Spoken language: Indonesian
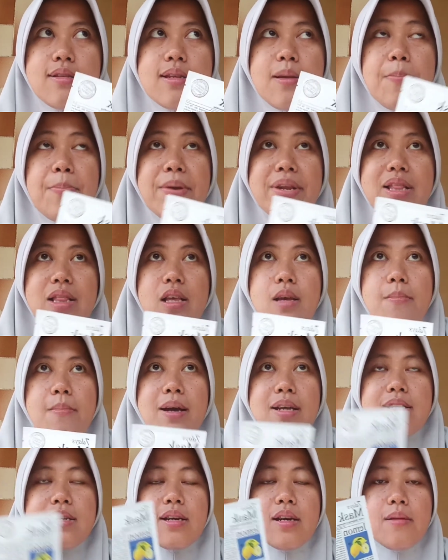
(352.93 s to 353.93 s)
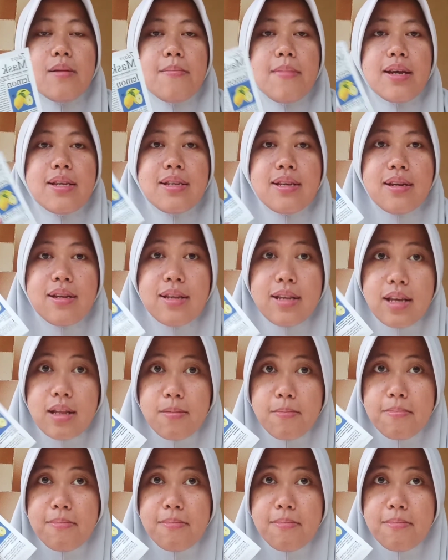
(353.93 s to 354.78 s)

seperti masker-masker set